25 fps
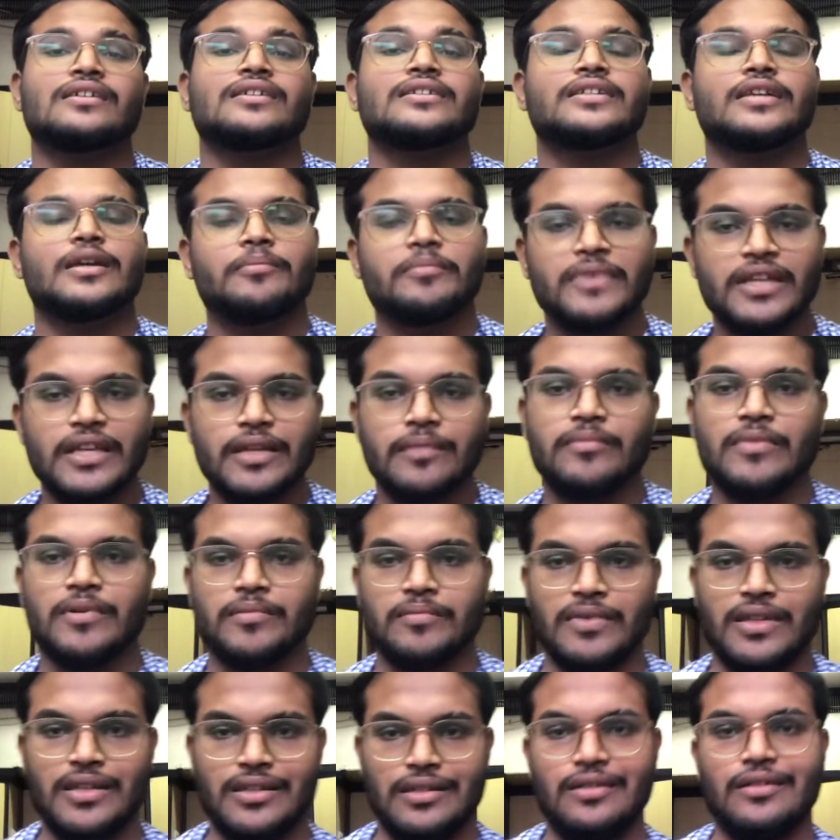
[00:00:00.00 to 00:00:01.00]
ये
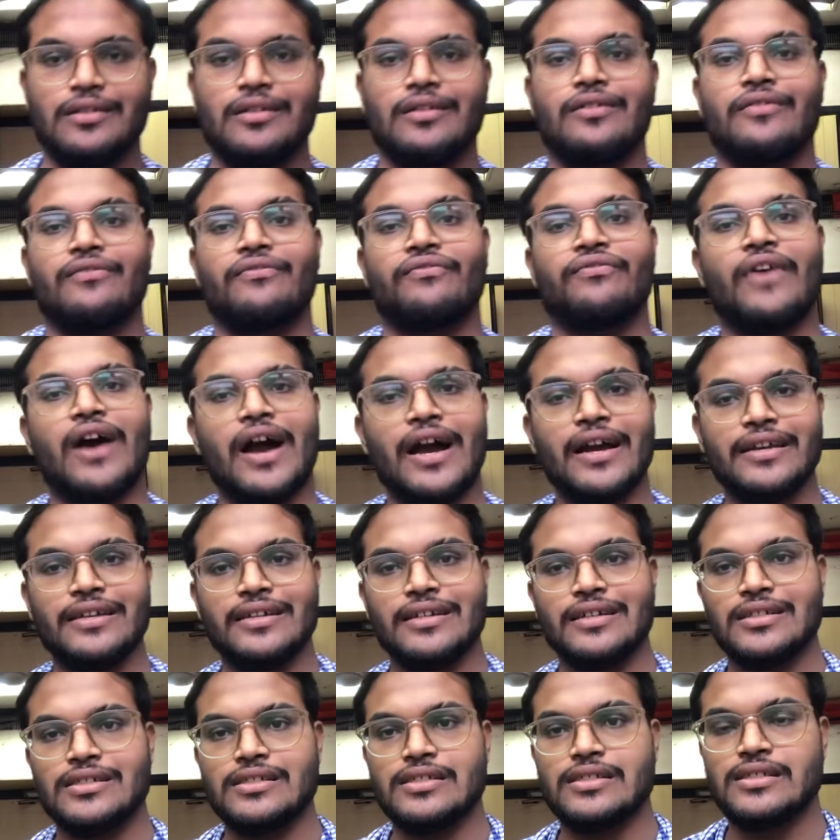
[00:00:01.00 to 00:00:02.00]
मिनिमम है फाइव
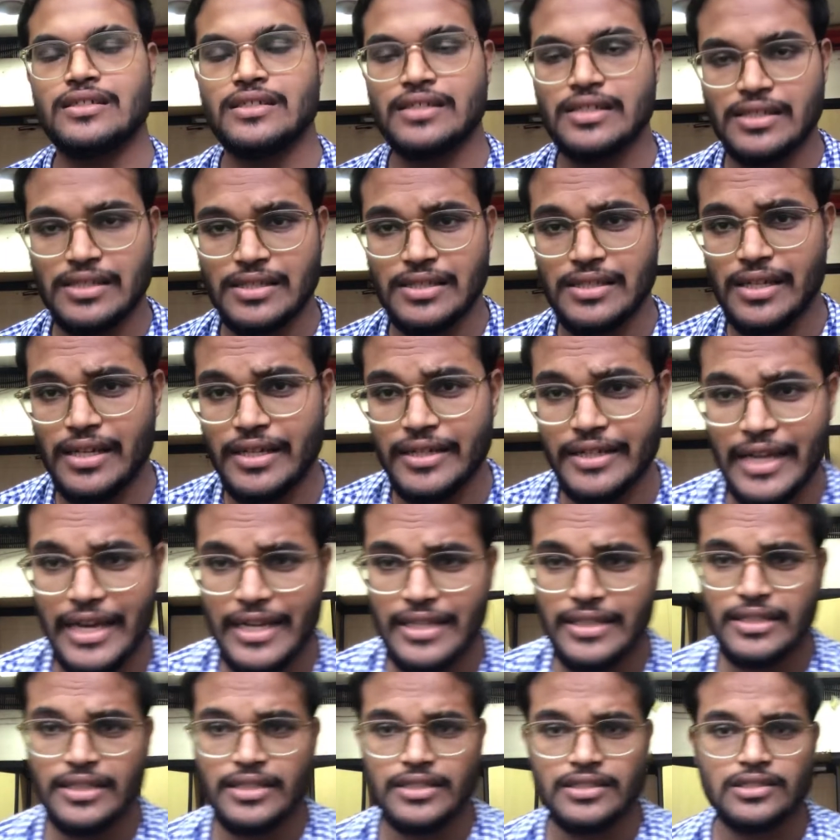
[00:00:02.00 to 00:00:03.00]
ईयर्स सिक्स ईयर
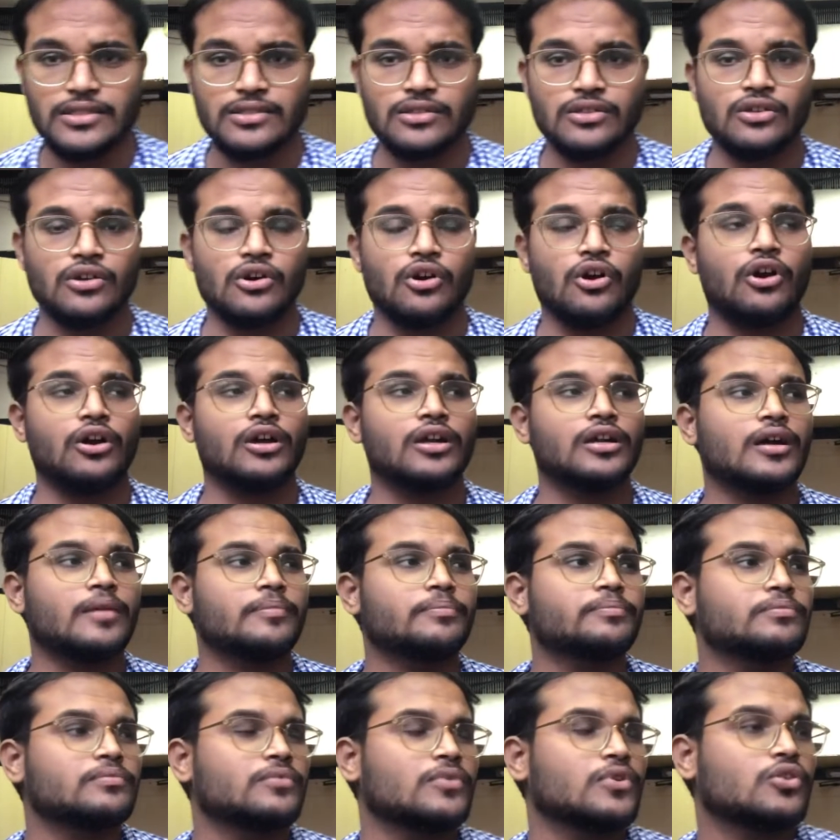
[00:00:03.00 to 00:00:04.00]
टेन ईयर्स और
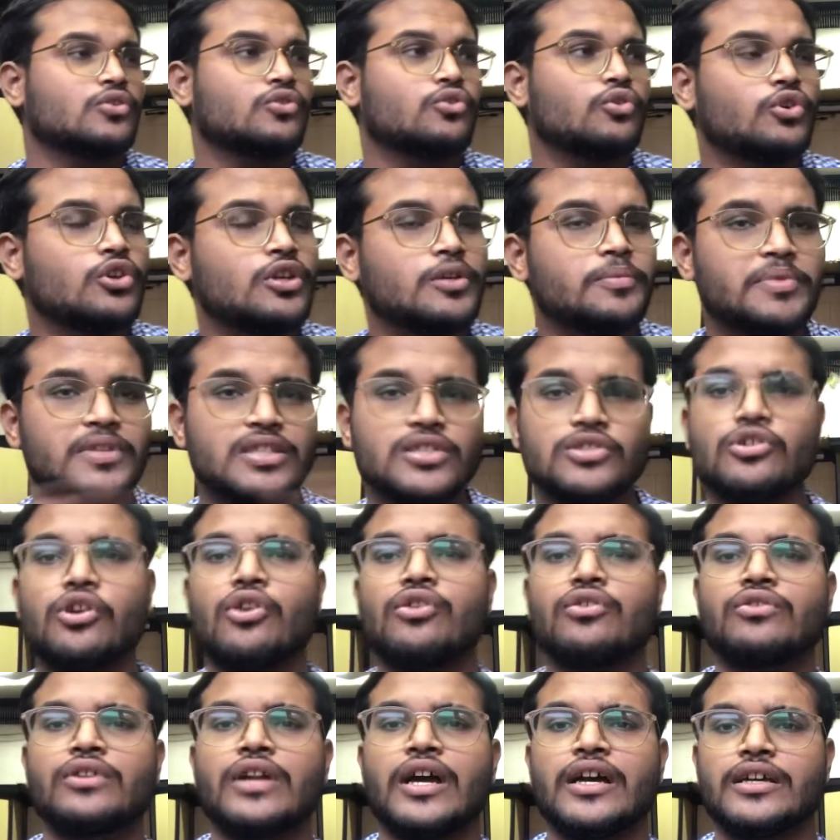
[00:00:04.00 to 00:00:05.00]
आप कोई भी
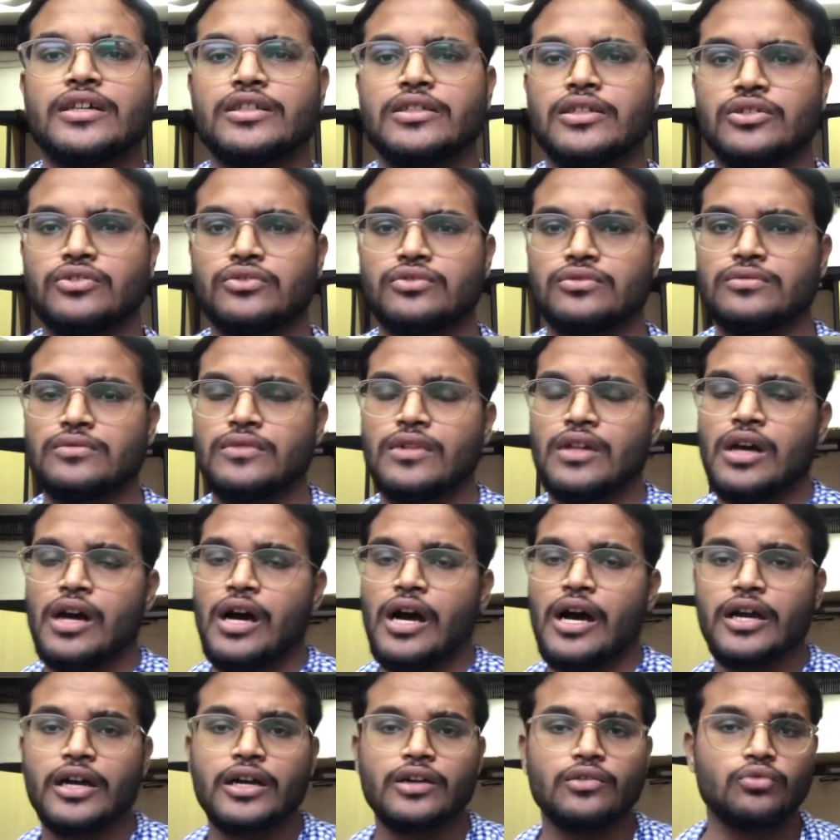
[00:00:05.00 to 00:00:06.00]
स्टॉक उठा के देखो
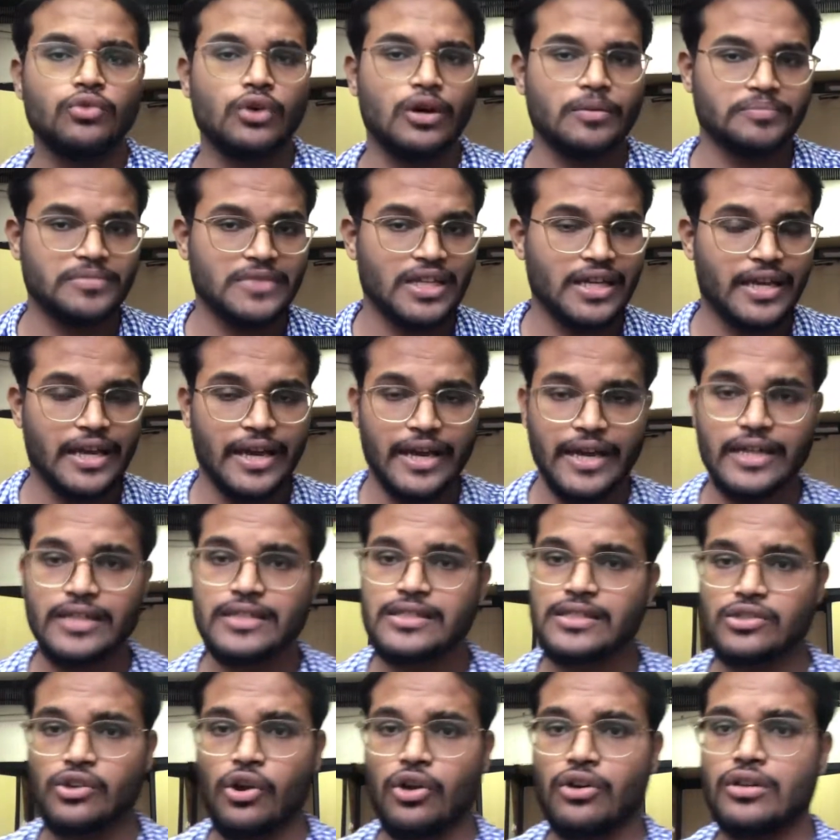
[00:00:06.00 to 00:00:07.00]
अगर वो अब तक है
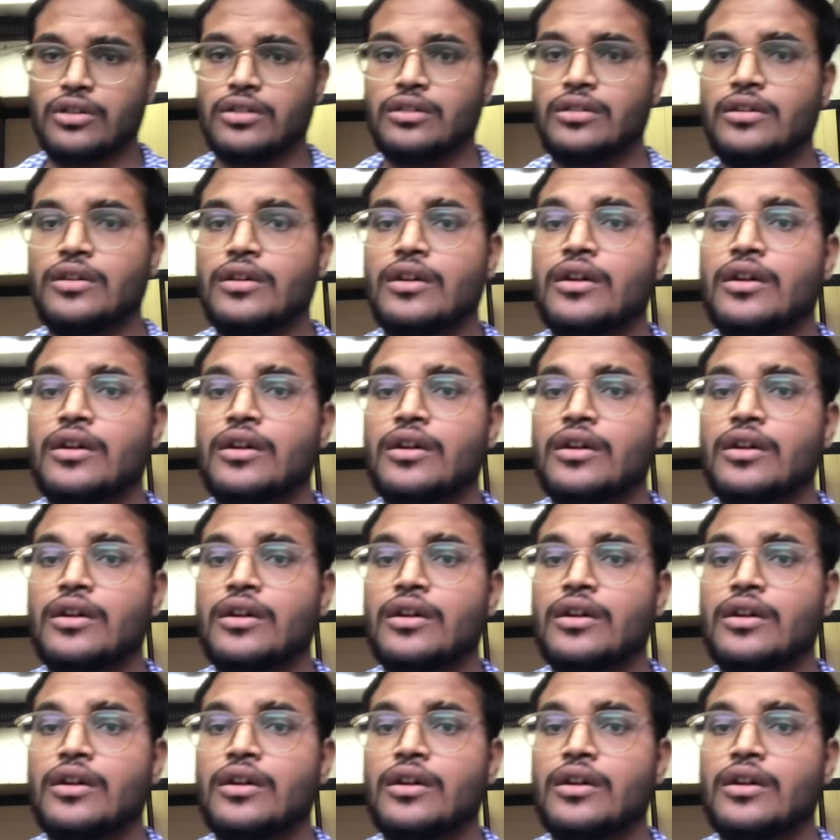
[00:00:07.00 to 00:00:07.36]
स्टॉक